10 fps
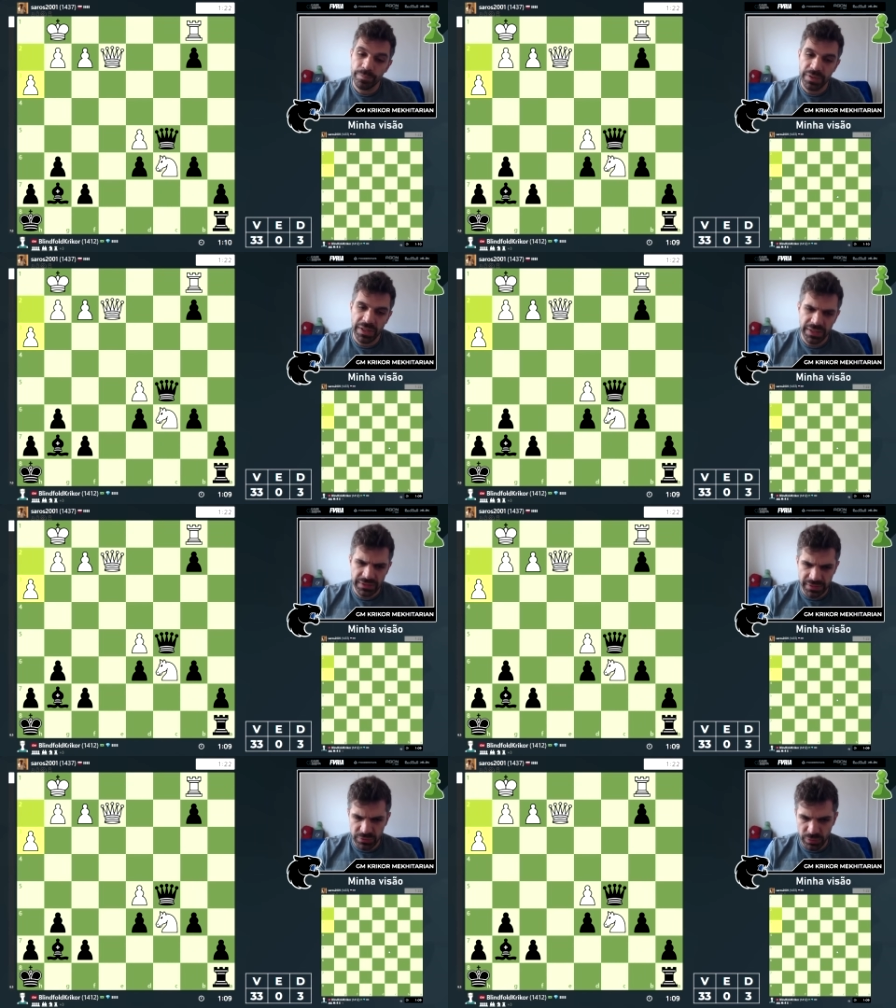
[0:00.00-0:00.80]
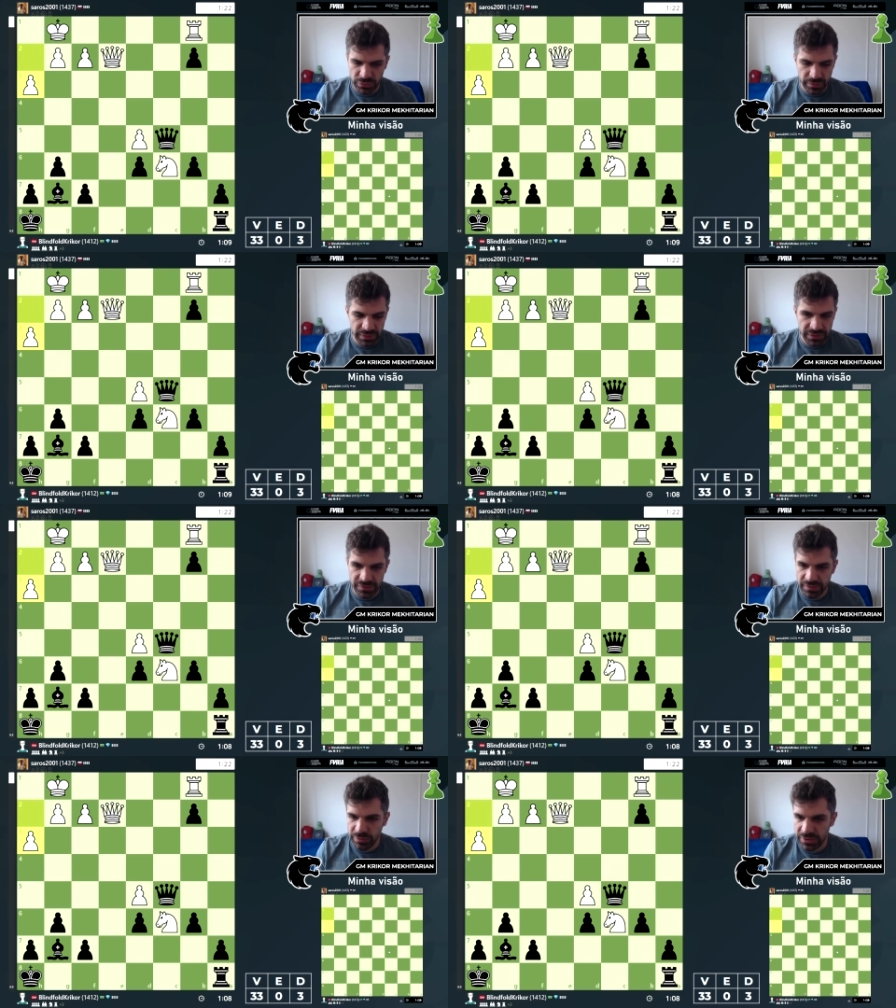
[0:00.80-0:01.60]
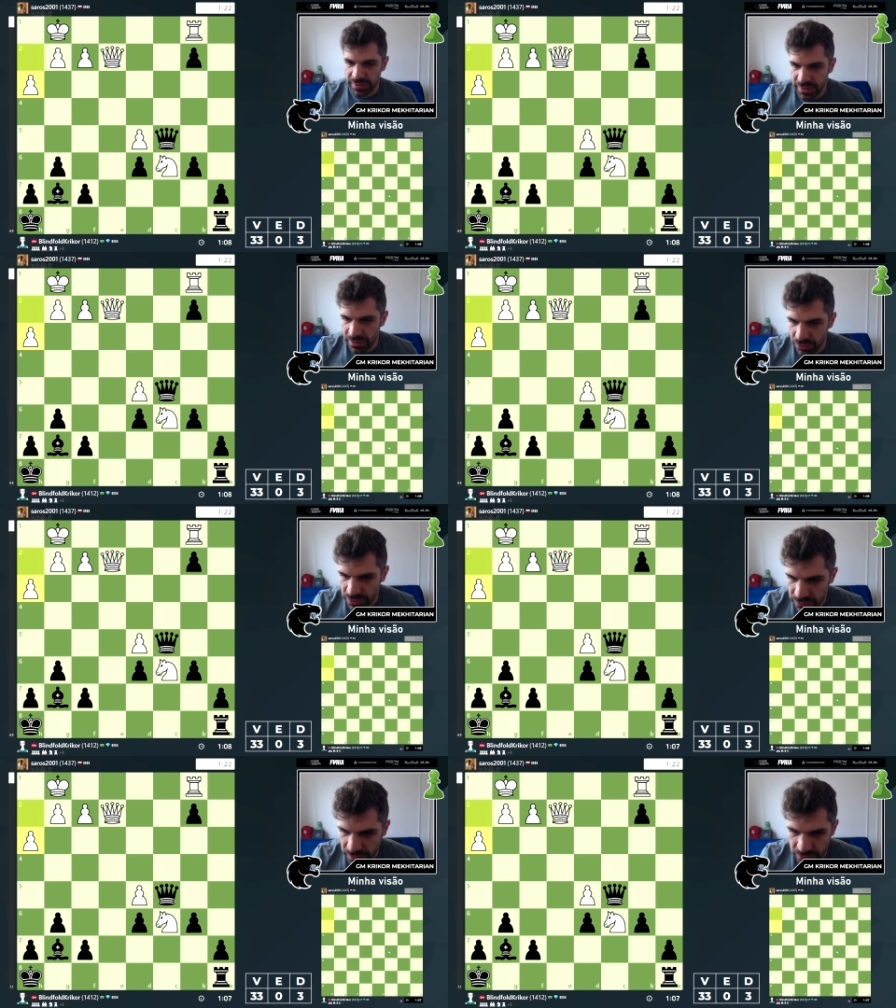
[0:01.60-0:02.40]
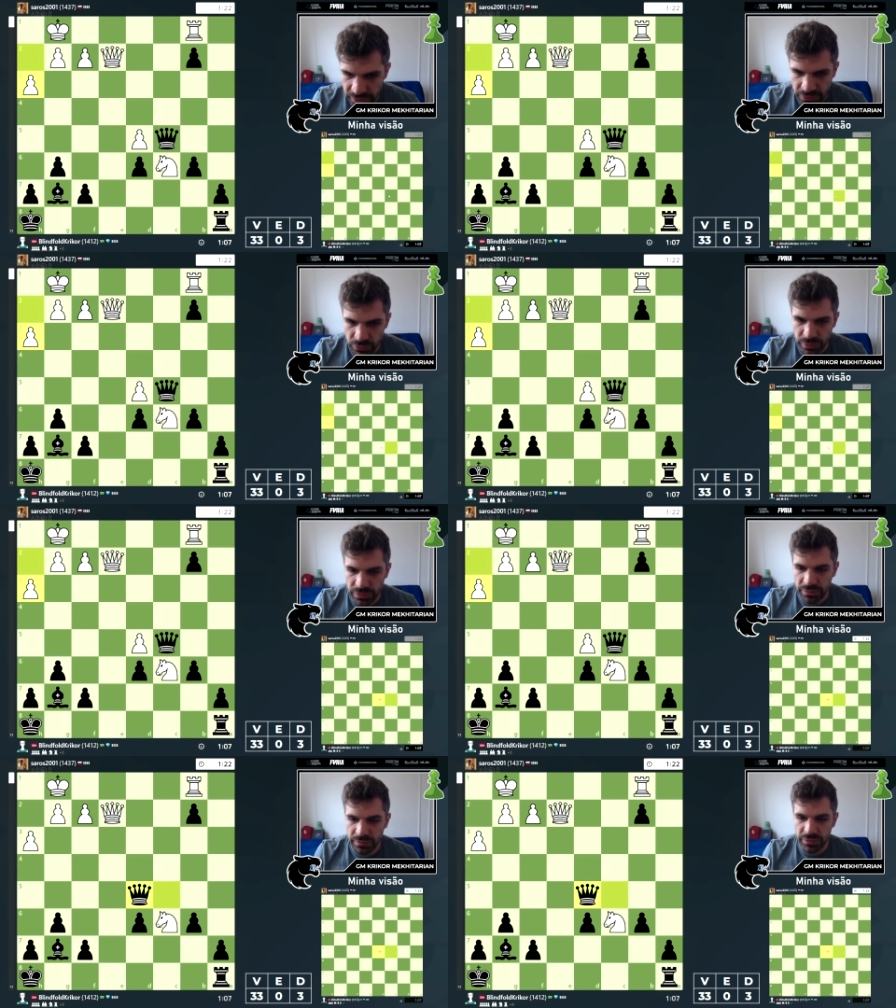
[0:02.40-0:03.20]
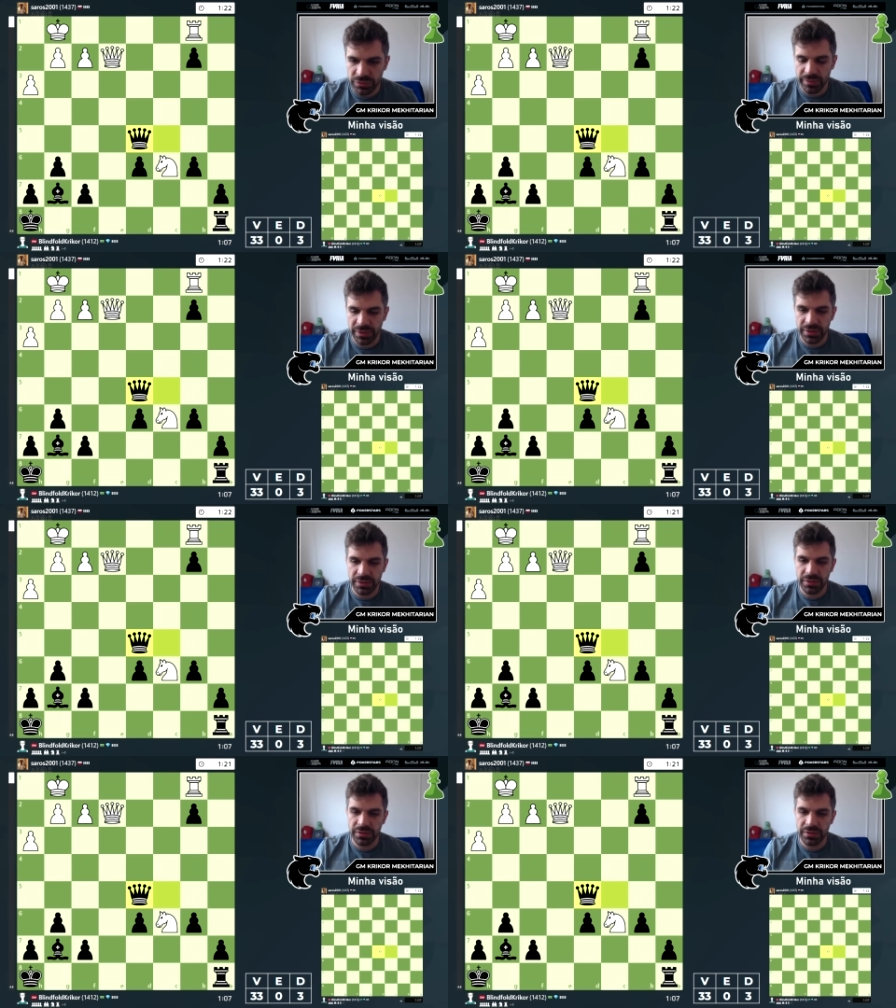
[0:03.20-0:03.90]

H3 não posso tomar em D5. Eu tem H8, né? Não tem duplo. Posso tomar, né?